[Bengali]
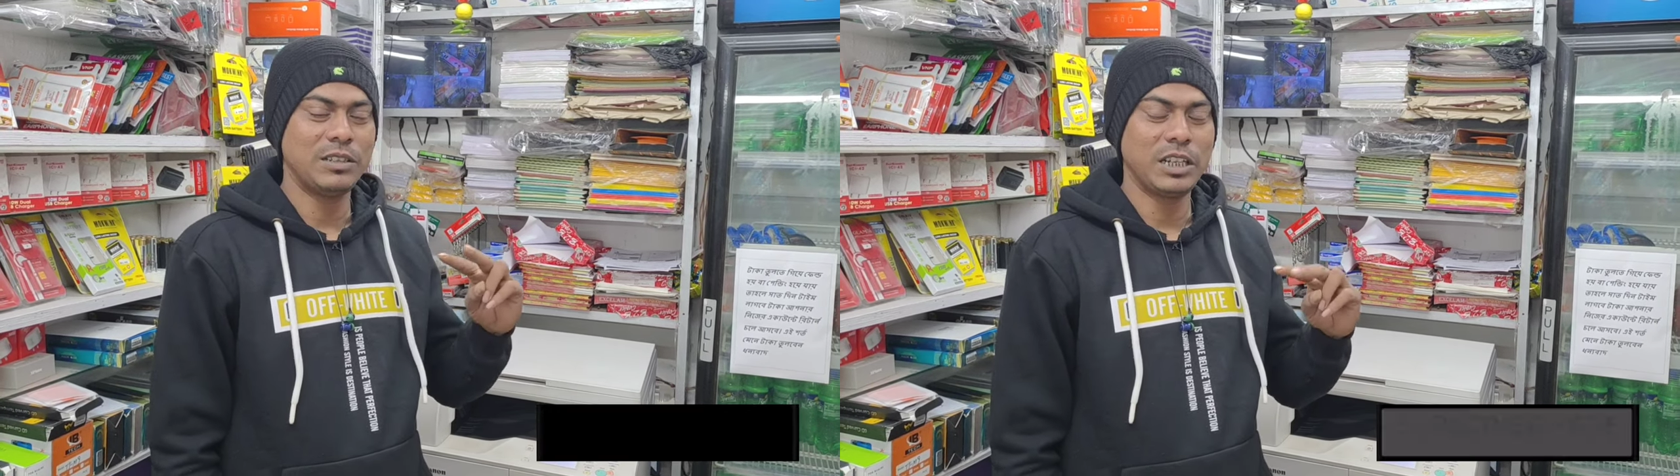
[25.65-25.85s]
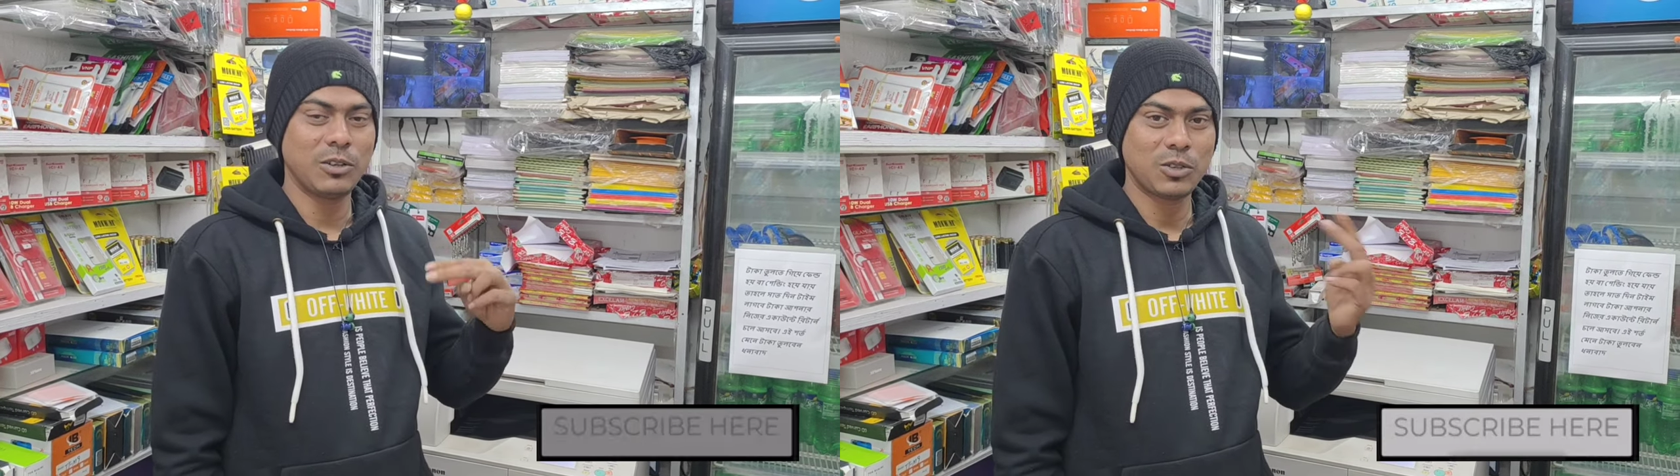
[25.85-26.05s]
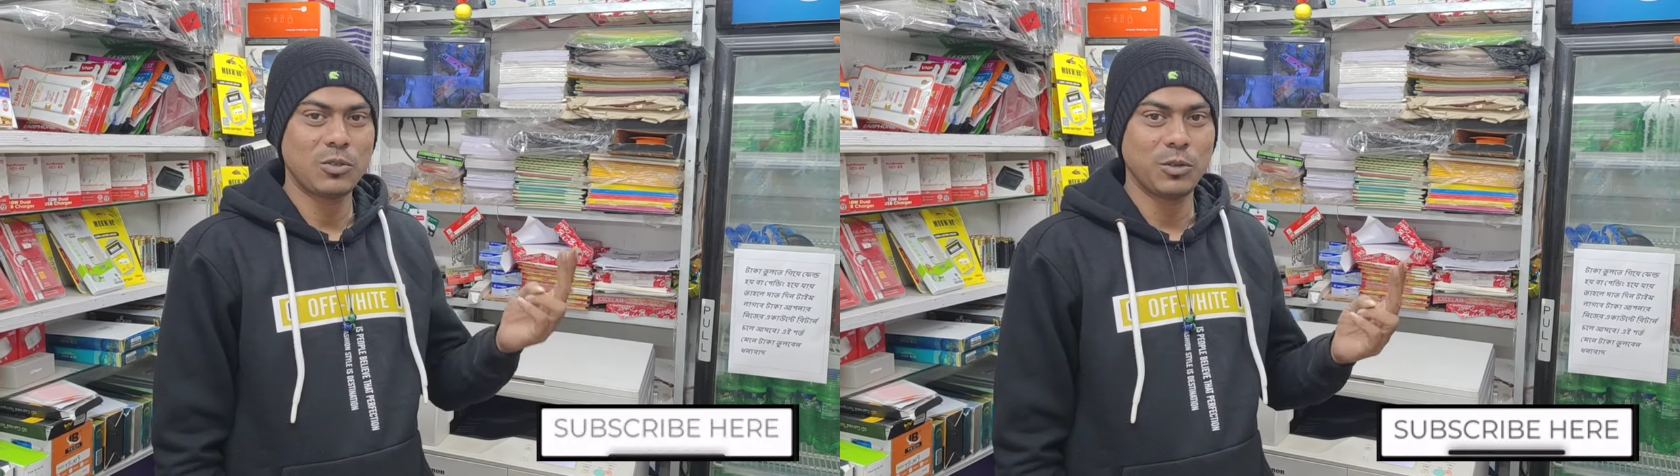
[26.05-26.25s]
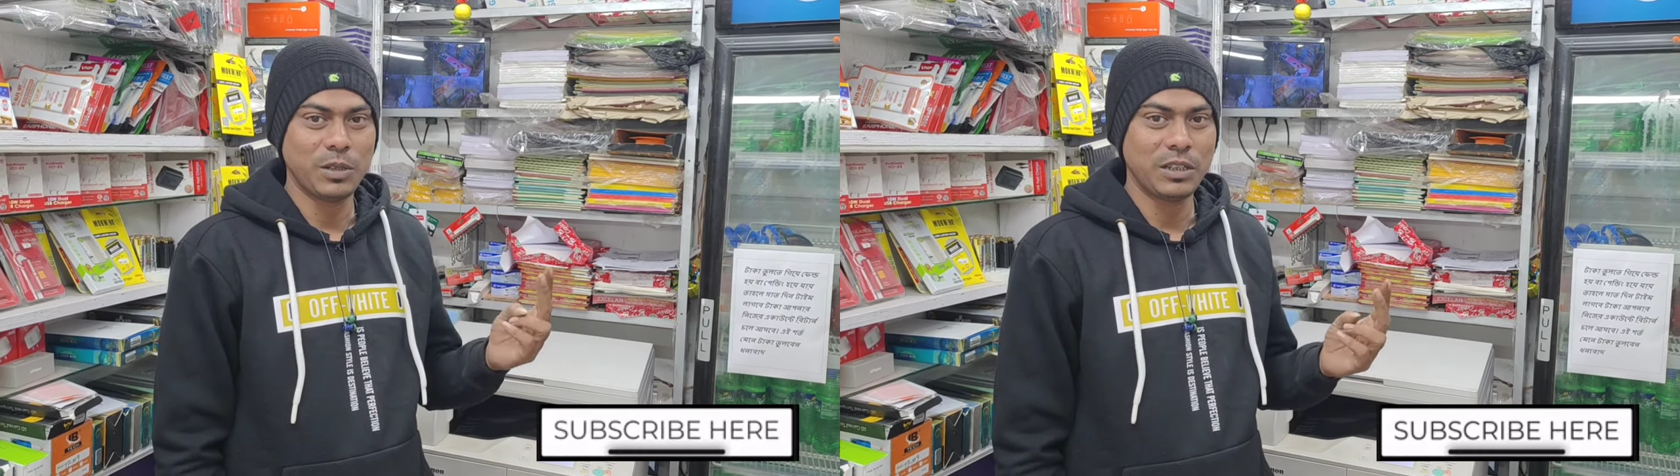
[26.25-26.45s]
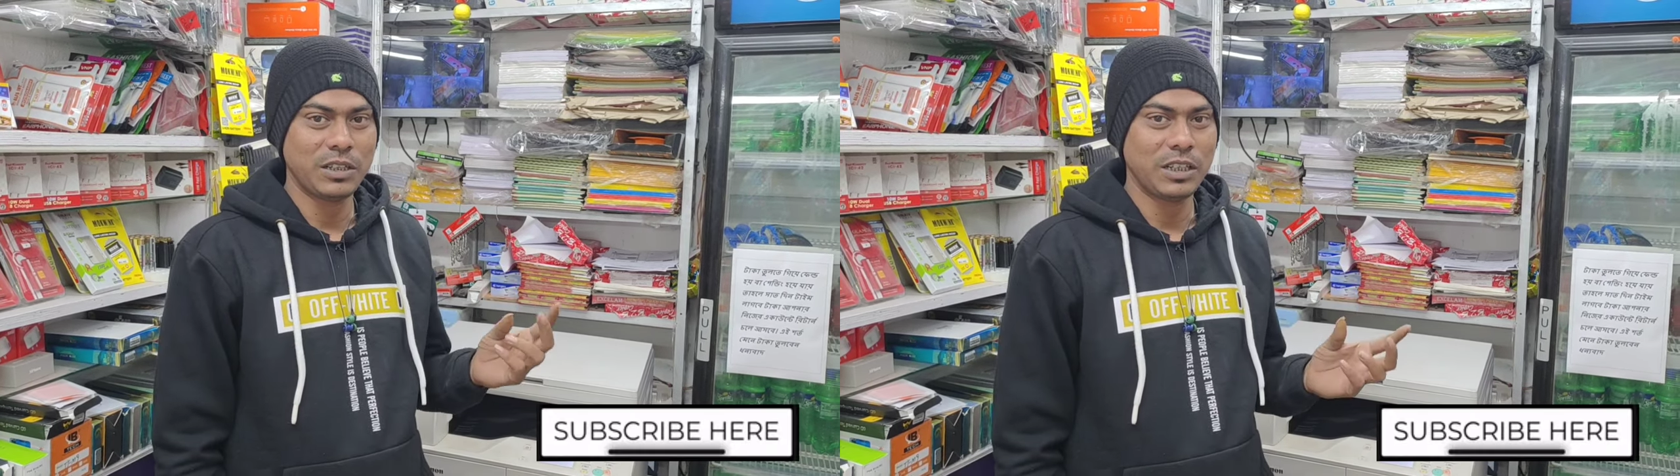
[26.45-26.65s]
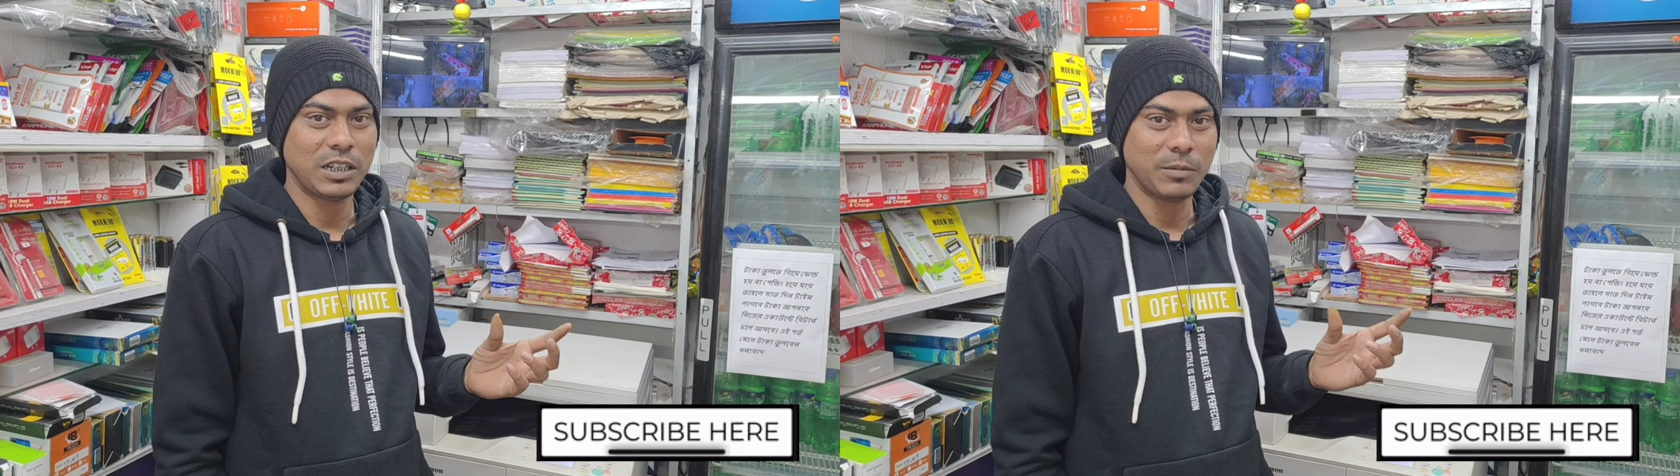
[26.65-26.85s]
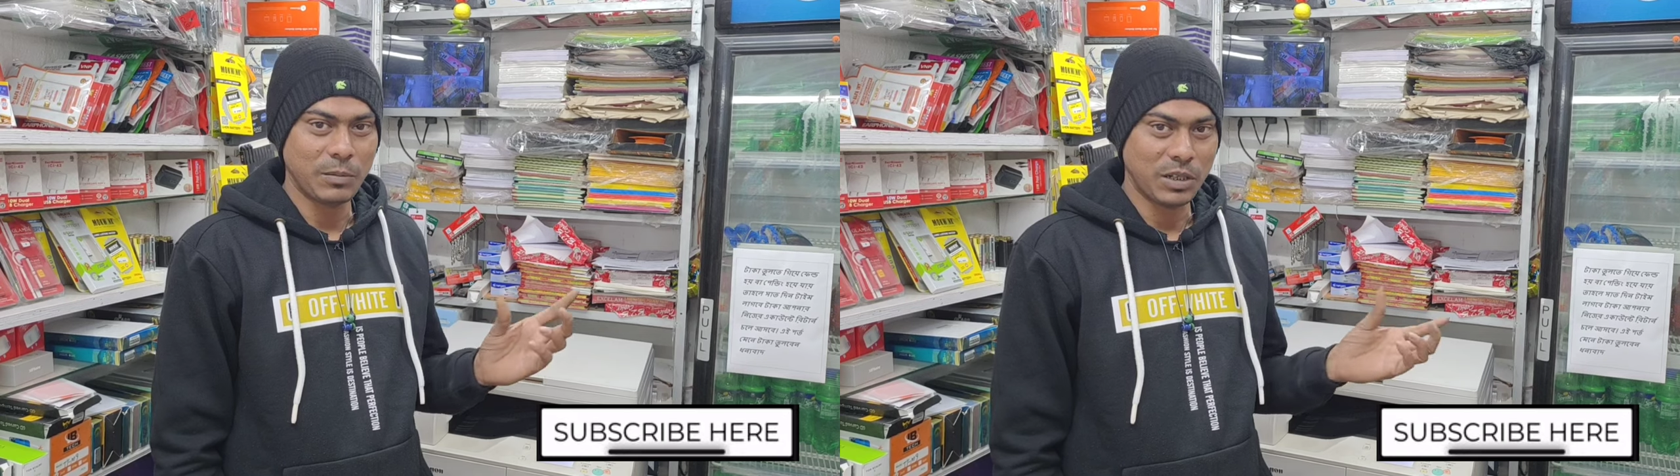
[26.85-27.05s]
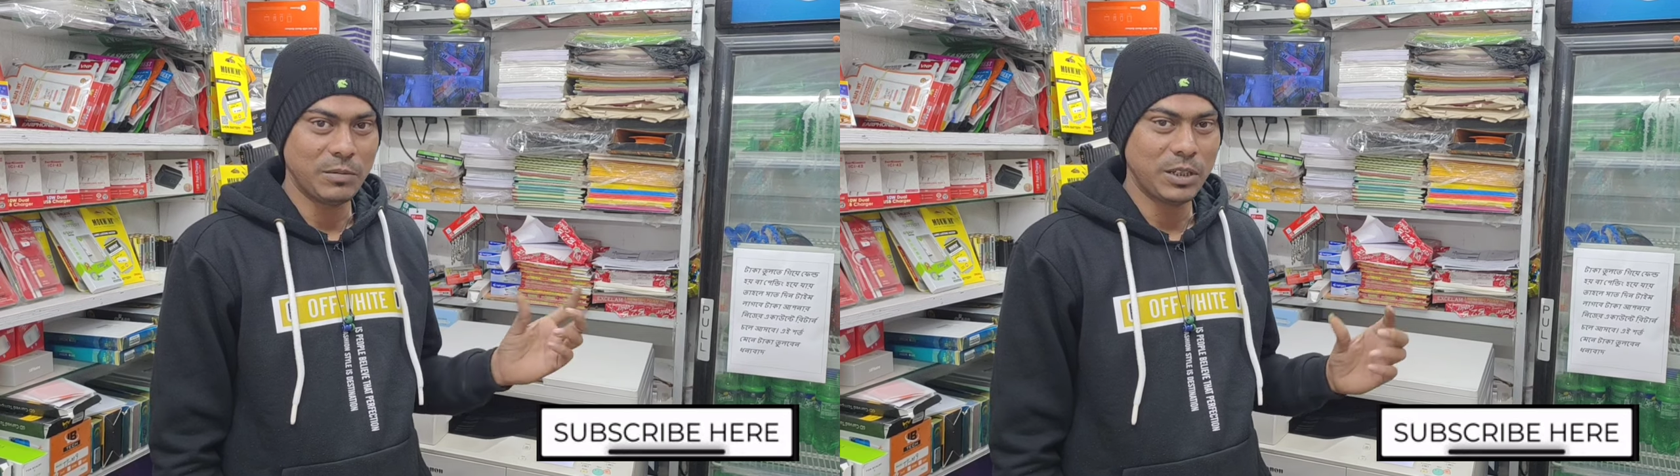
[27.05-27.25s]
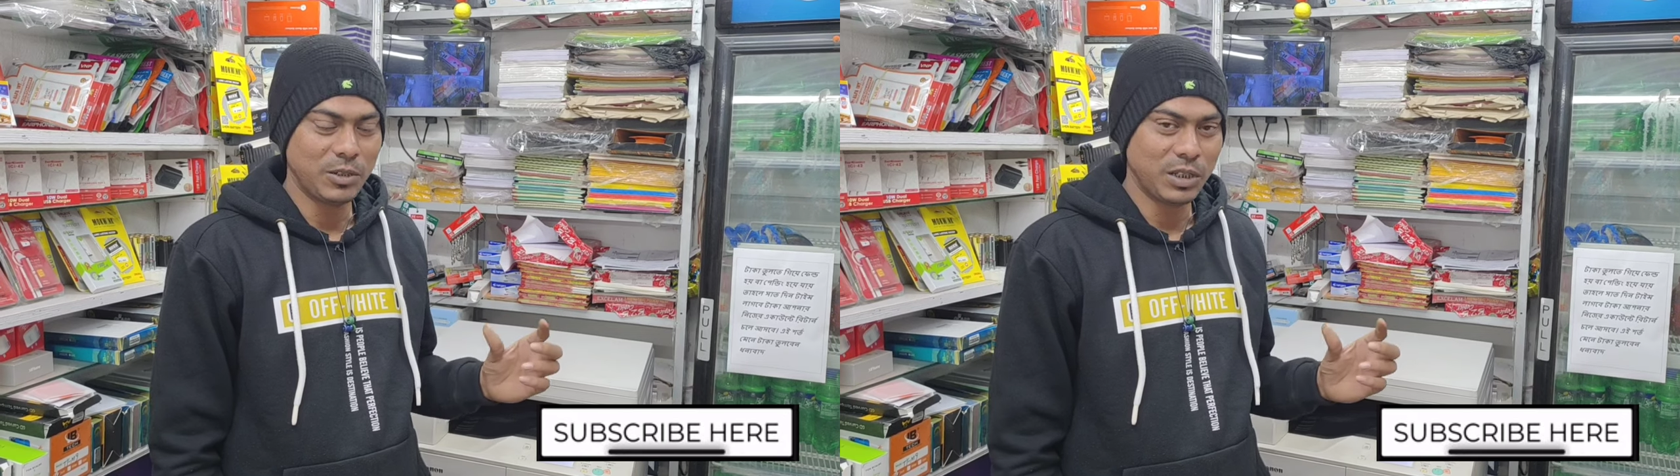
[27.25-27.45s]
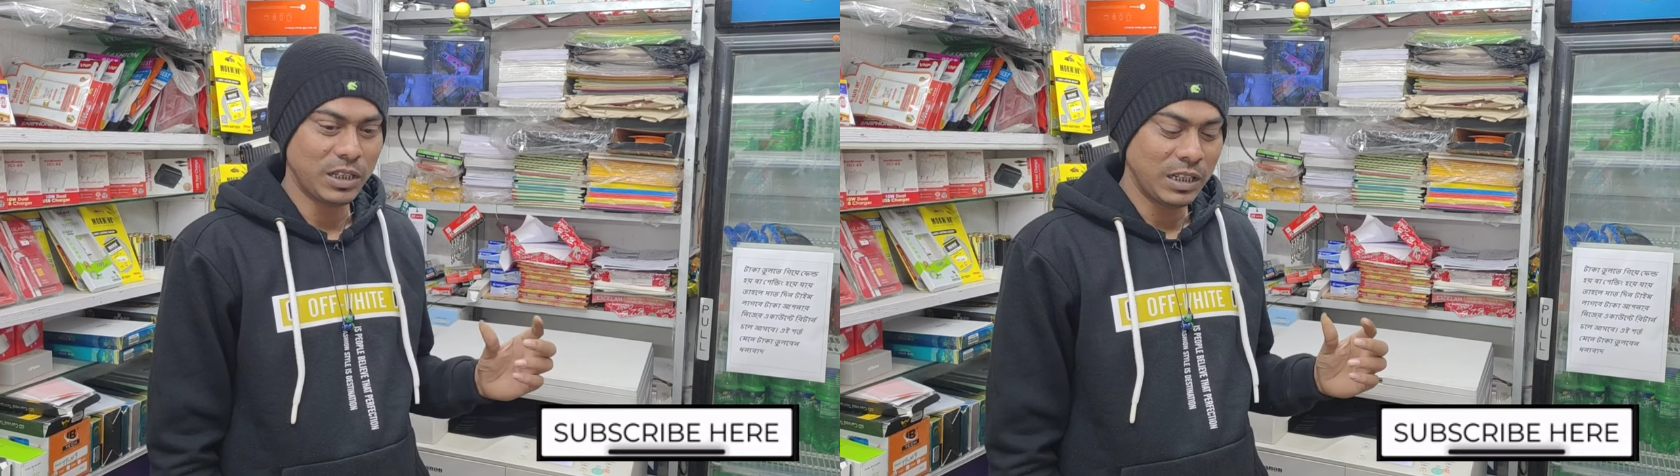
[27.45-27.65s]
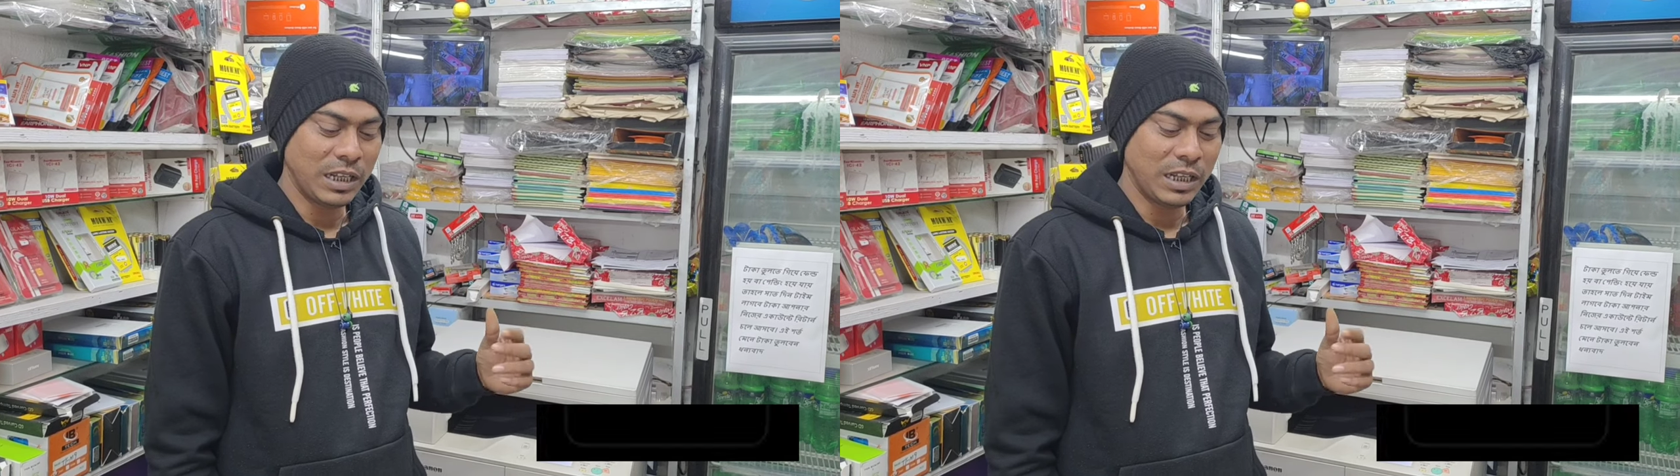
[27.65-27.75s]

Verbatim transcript: জেরক্স করবে সেটার ব্যাপারে ভিডিওটা